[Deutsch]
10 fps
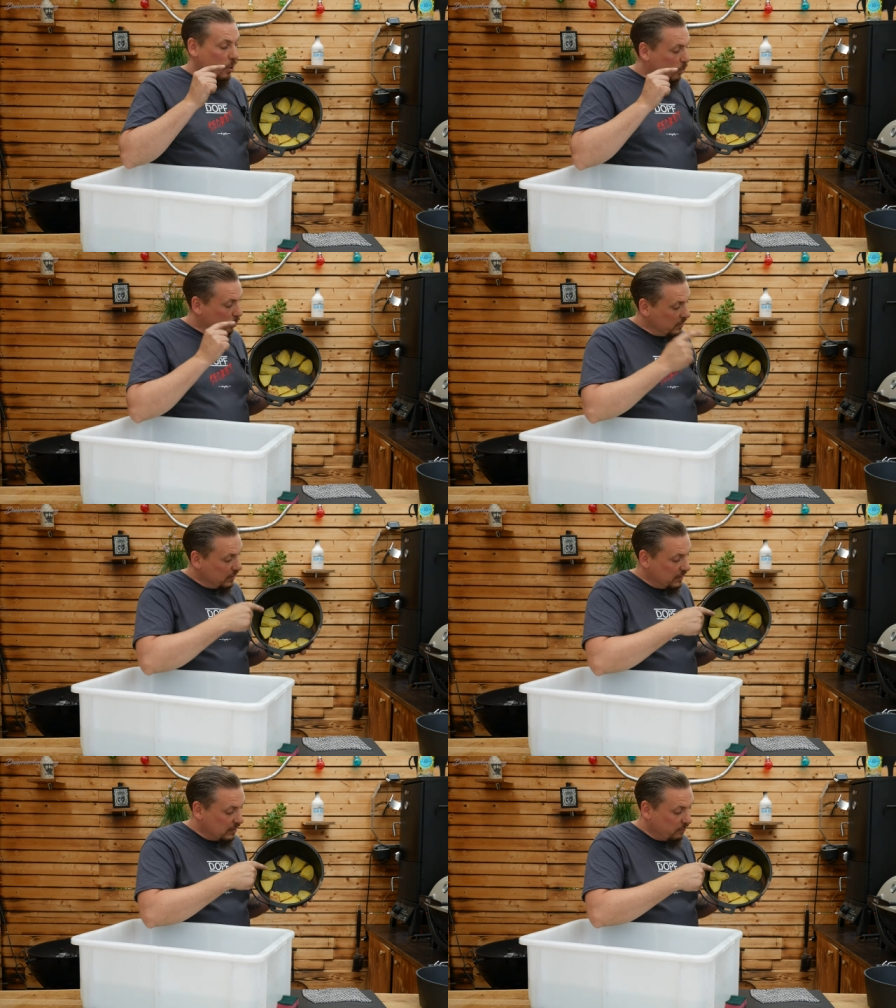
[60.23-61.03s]
Und
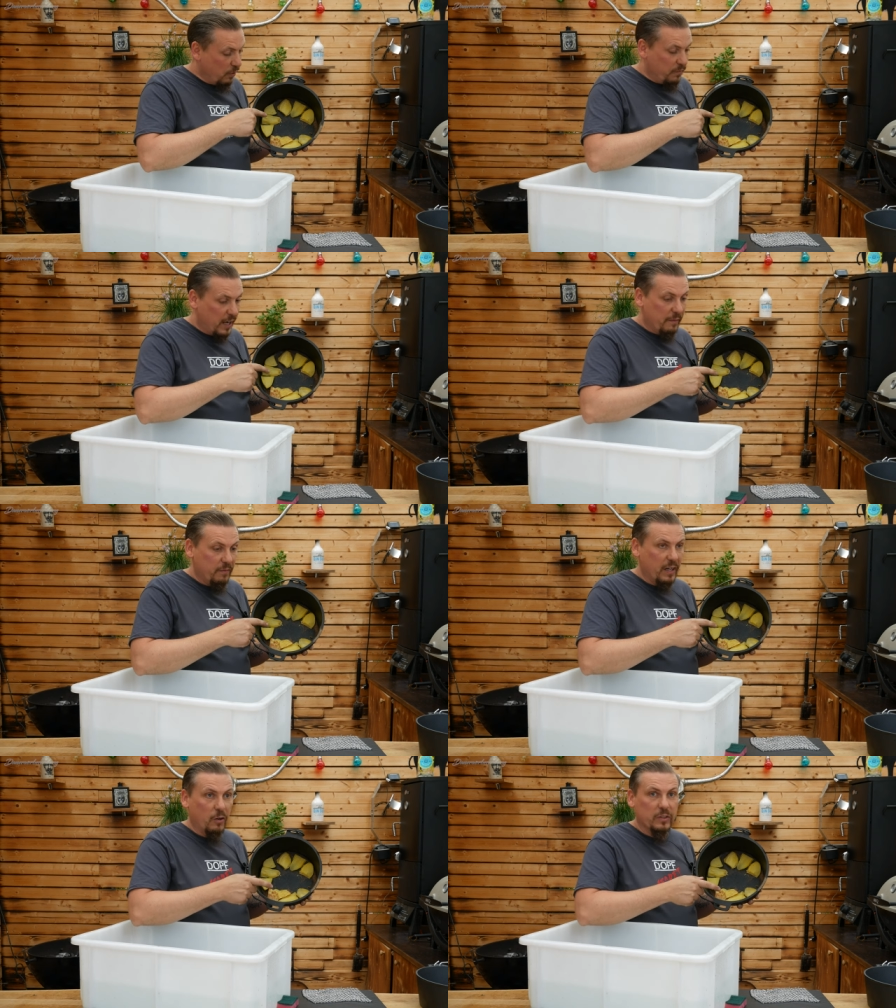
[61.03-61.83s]
das wollen wir
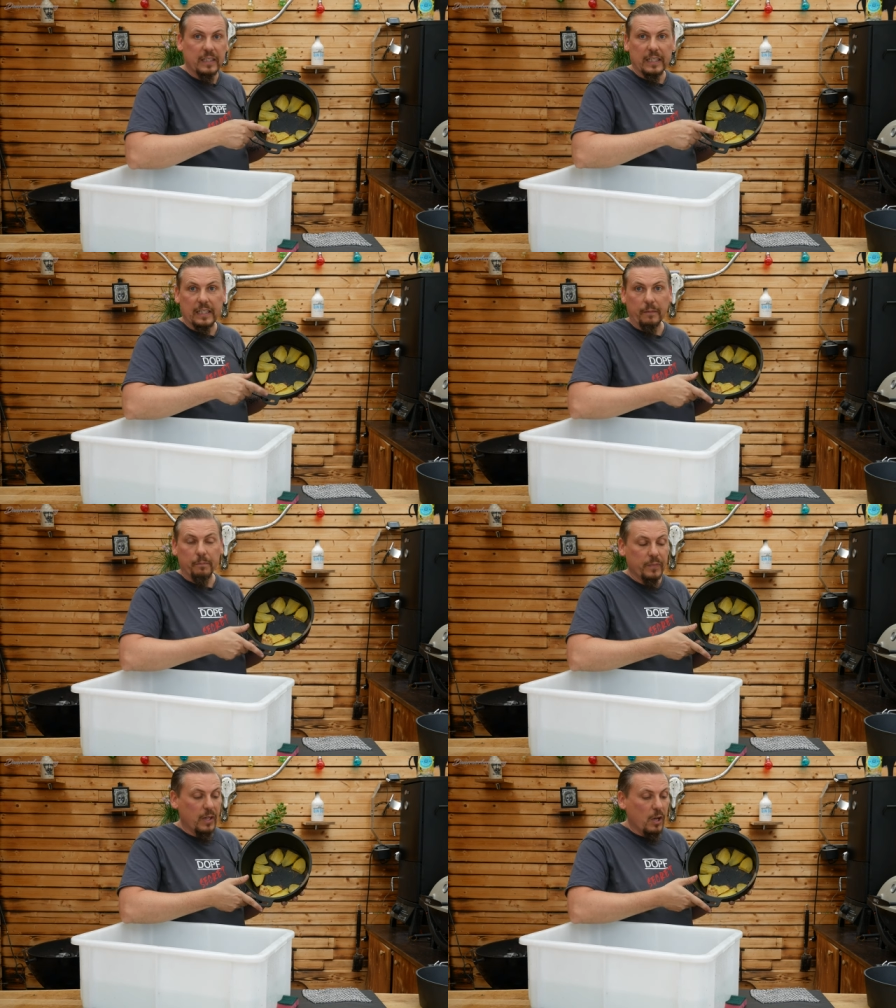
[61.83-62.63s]
einfach rauskriegen.
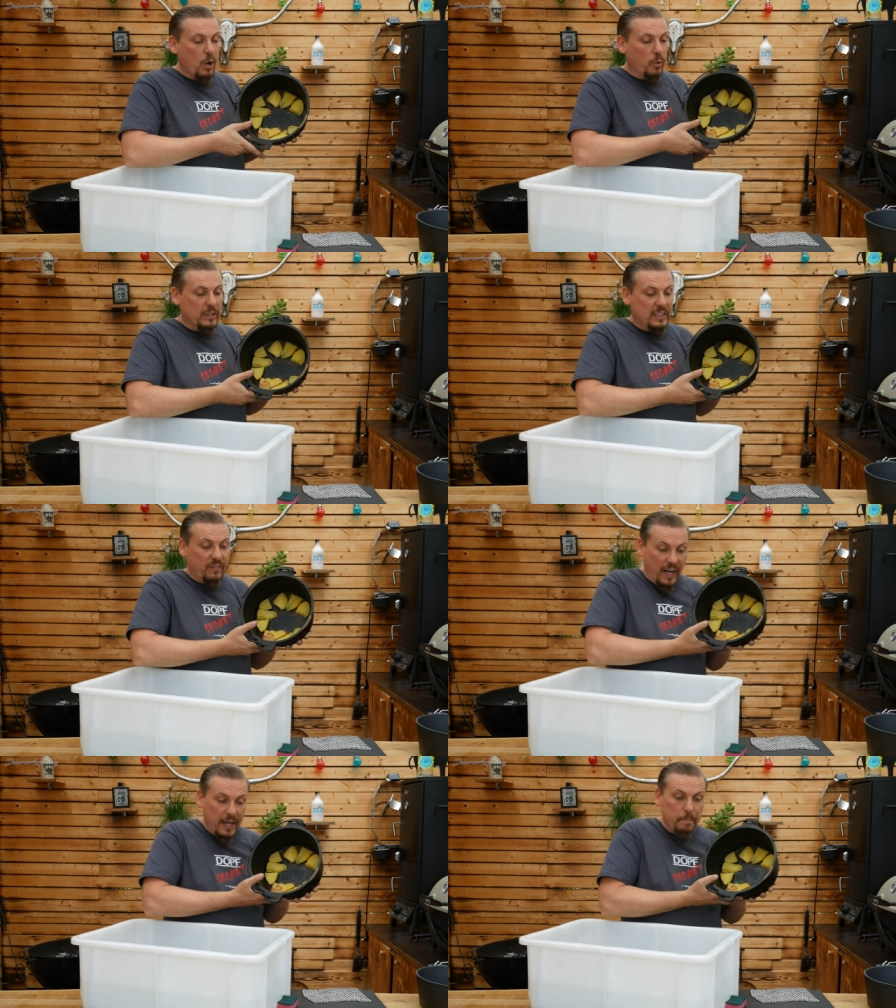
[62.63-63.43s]
Und
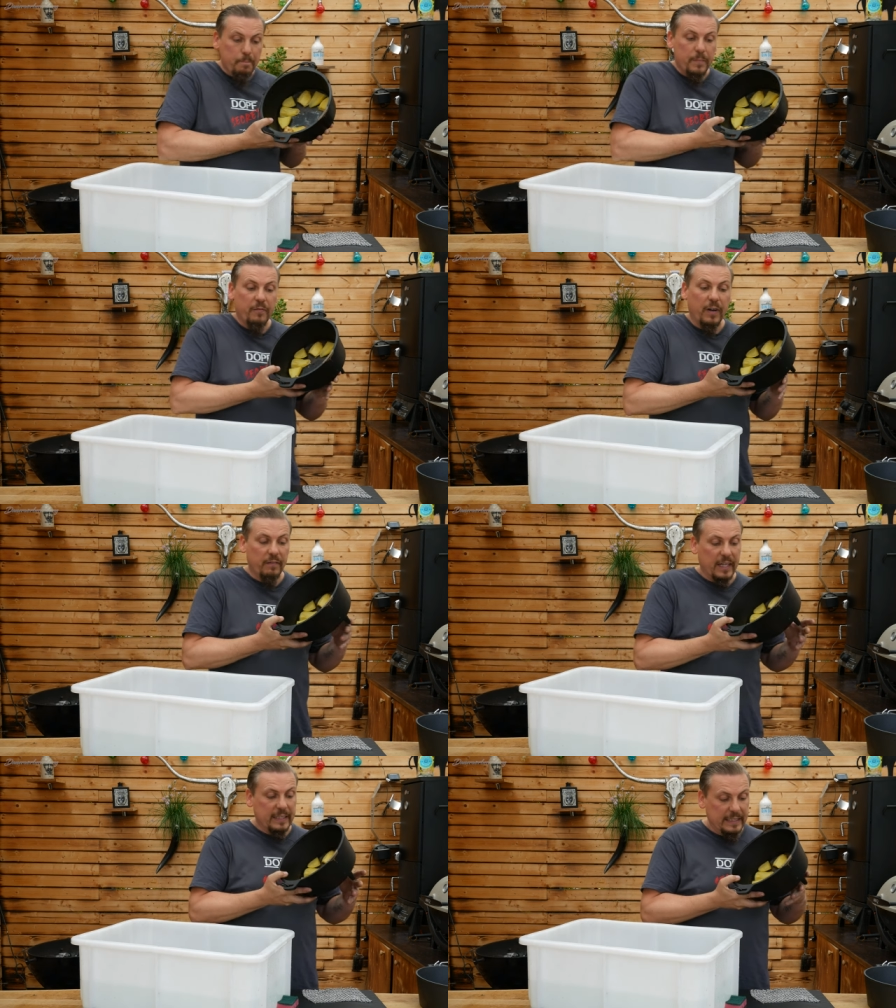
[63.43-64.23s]
zwar fangen
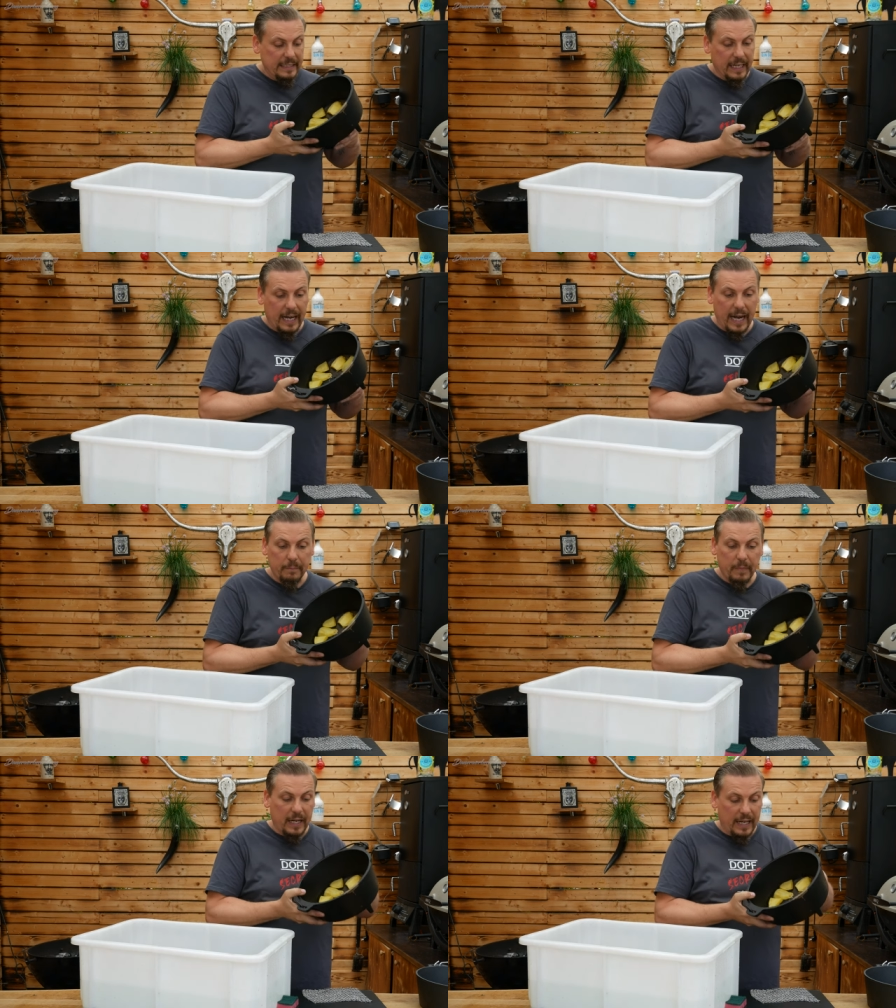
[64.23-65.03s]
wir jetzt hier
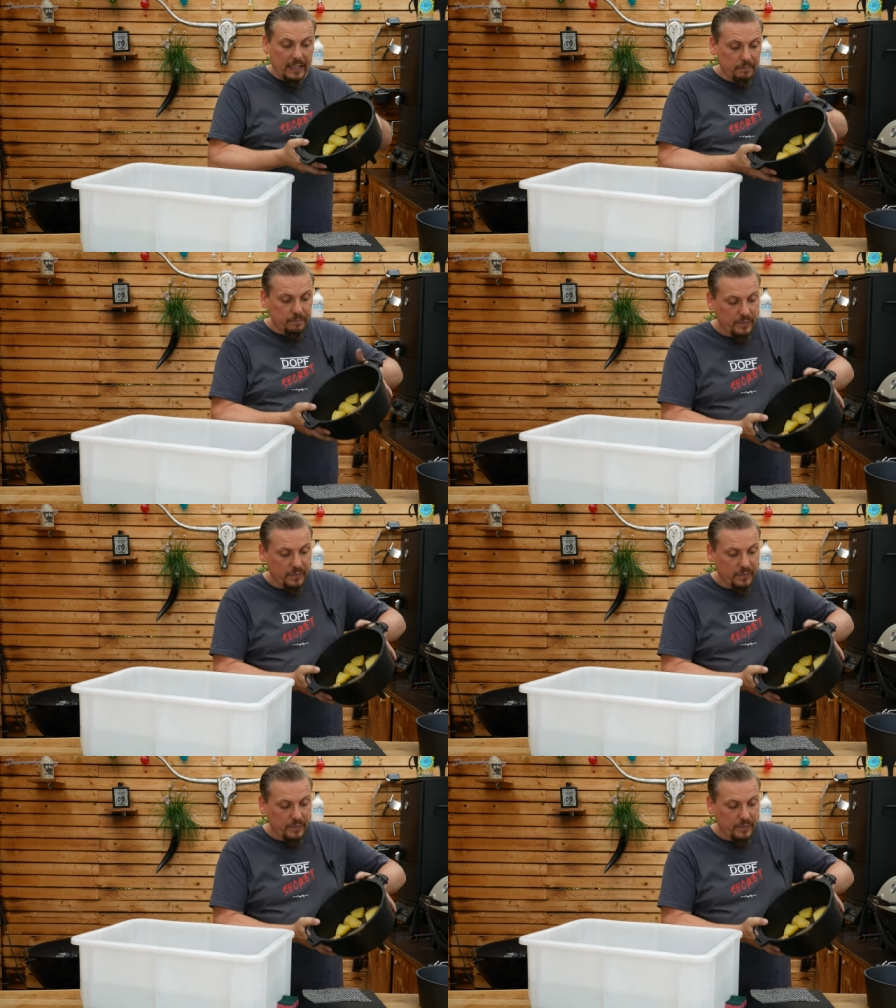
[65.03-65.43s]
einmal an.